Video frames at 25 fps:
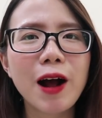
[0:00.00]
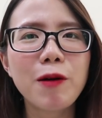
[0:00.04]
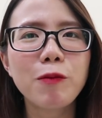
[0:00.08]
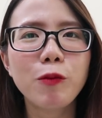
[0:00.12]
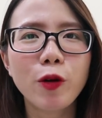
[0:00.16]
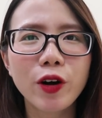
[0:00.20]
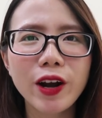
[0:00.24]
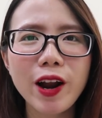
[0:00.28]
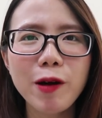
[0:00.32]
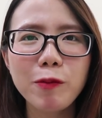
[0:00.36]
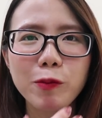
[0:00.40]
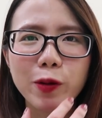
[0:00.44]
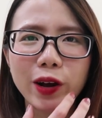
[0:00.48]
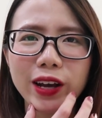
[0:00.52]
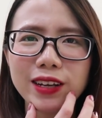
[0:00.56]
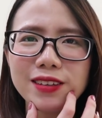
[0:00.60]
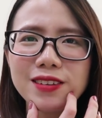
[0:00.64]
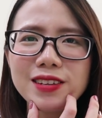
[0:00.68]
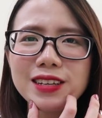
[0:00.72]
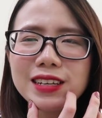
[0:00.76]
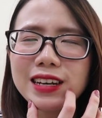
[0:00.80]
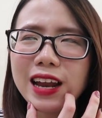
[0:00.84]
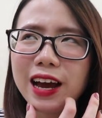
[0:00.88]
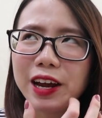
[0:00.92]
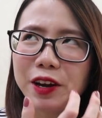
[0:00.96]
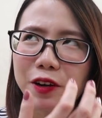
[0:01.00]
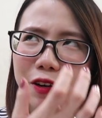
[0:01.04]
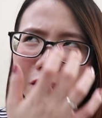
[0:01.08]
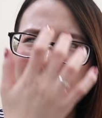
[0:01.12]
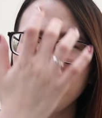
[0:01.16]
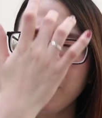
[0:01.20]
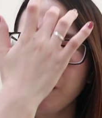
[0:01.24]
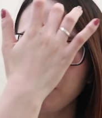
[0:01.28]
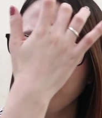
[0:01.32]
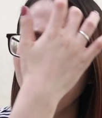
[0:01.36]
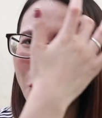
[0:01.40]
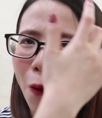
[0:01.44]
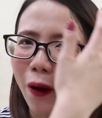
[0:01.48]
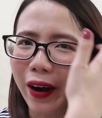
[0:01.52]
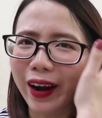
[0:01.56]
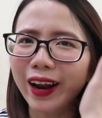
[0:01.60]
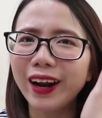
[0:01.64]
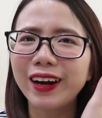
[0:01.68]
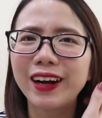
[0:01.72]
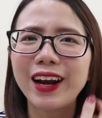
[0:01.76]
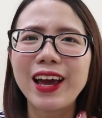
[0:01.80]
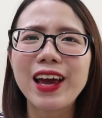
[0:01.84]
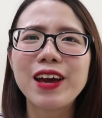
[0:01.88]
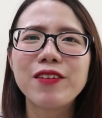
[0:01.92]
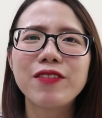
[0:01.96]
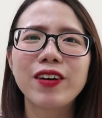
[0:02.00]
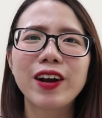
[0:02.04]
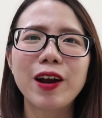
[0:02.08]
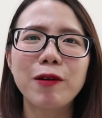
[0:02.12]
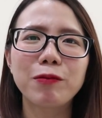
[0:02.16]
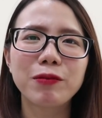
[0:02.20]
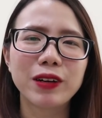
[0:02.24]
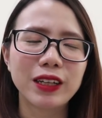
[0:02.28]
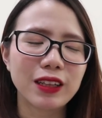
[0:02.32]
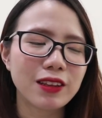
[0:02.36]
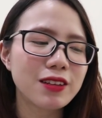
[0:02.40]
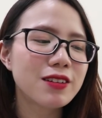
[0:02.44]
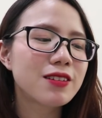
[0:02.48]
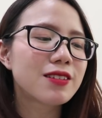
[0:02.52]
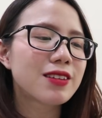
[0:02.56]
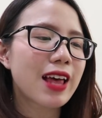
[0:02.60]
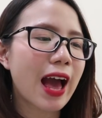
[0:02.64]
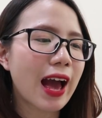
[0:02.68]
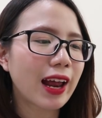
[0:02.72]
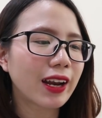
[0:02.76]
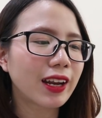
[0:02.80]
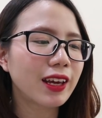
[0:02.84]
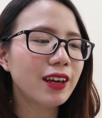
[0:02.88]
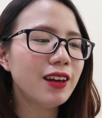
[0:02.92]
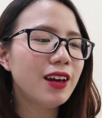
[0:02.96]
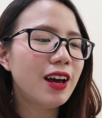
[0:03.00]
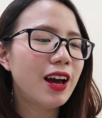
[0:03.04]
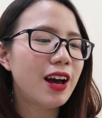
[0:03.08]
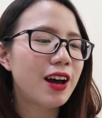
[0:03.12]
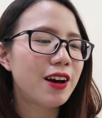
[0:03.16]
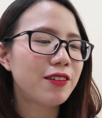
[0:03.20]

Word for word: muốn đọc một cái gì đấy nó không quá nặng nề và đọc để thư giãn ấy.